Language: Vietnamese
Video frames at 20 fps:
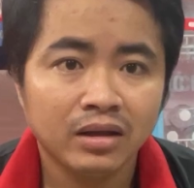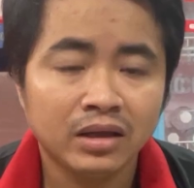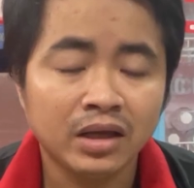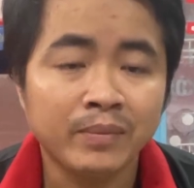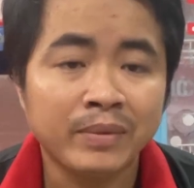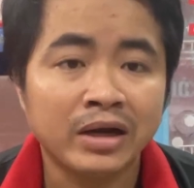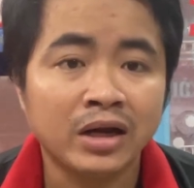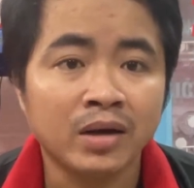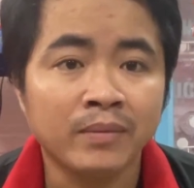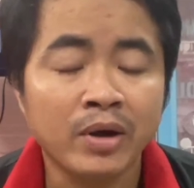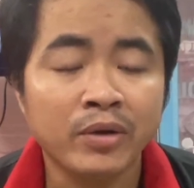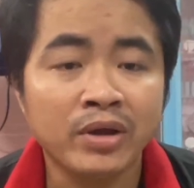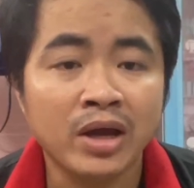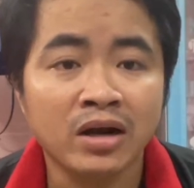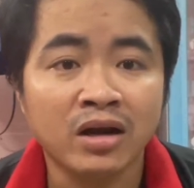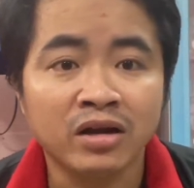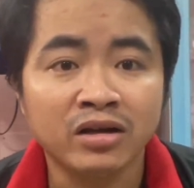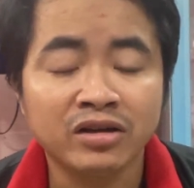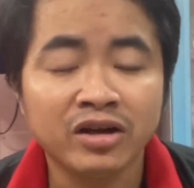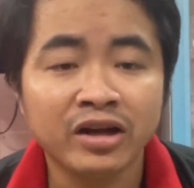nhưng mà đừng bao giờ
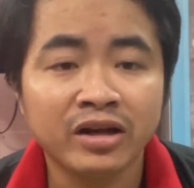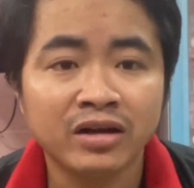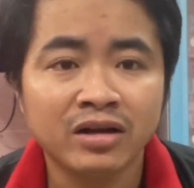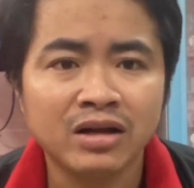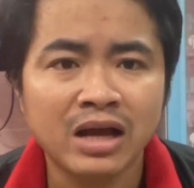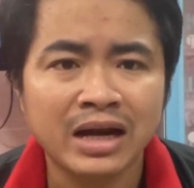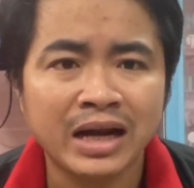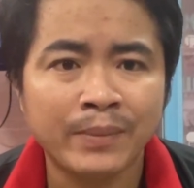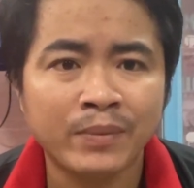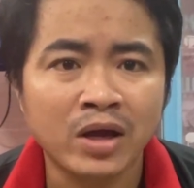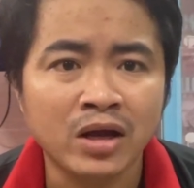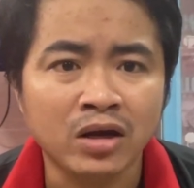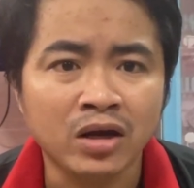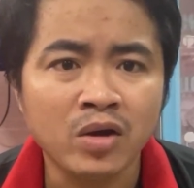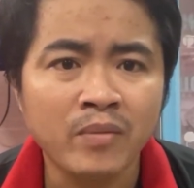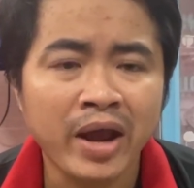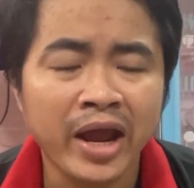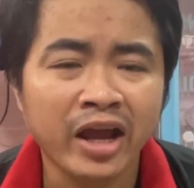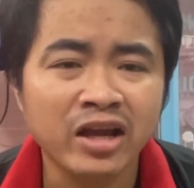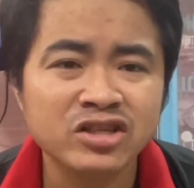đừng anh em đừng
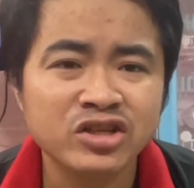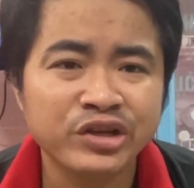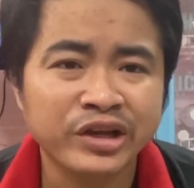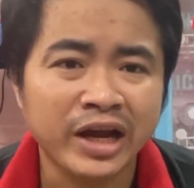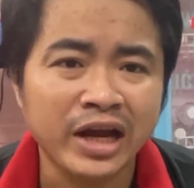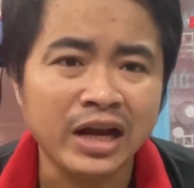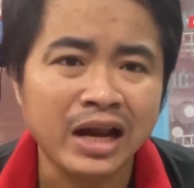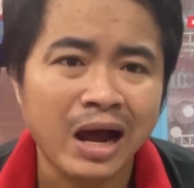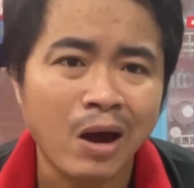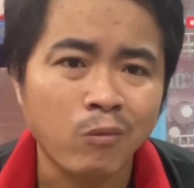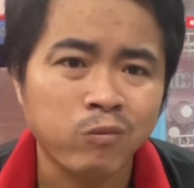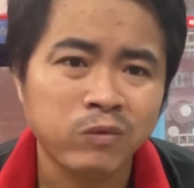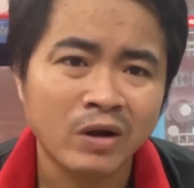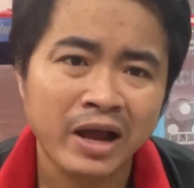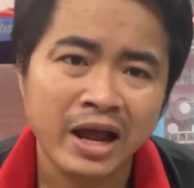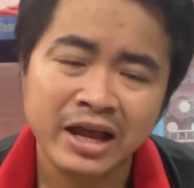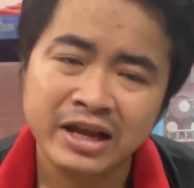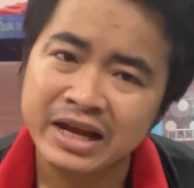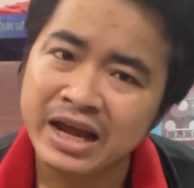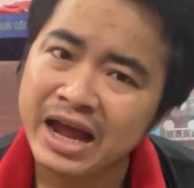có mang cái suy nghĩ là học
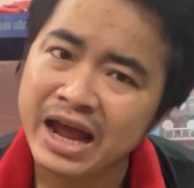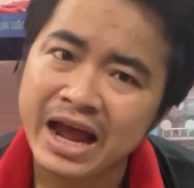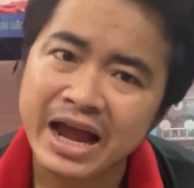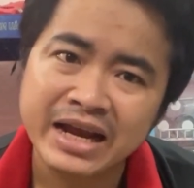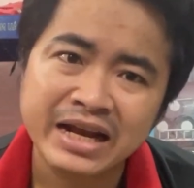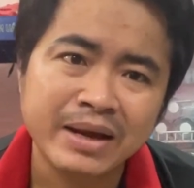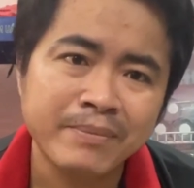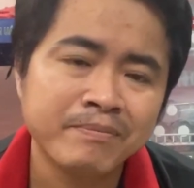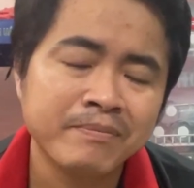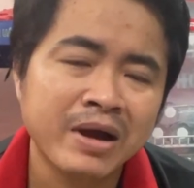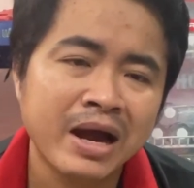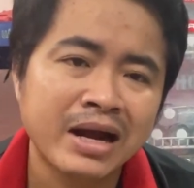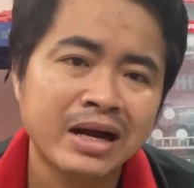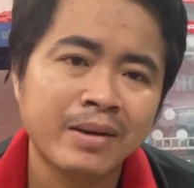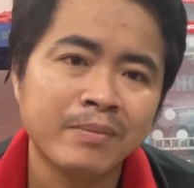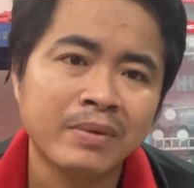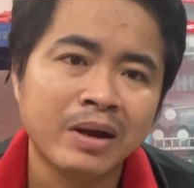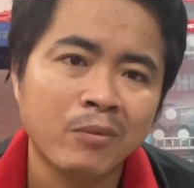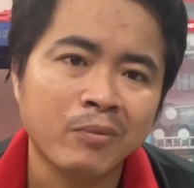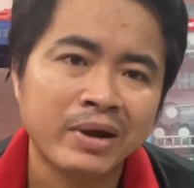nghề ra 2 năm 3
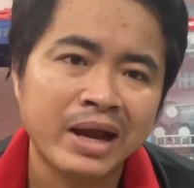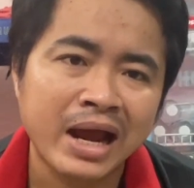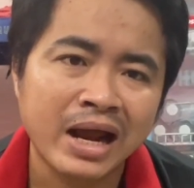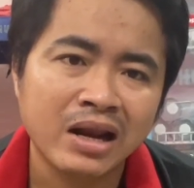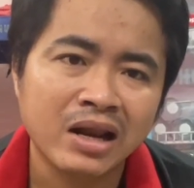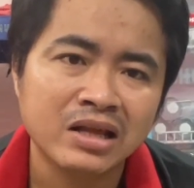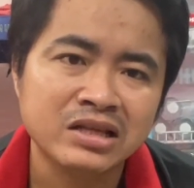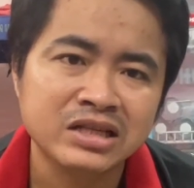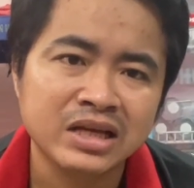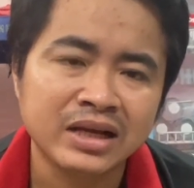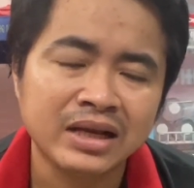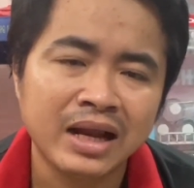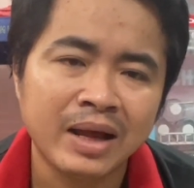năm học ra là sẽ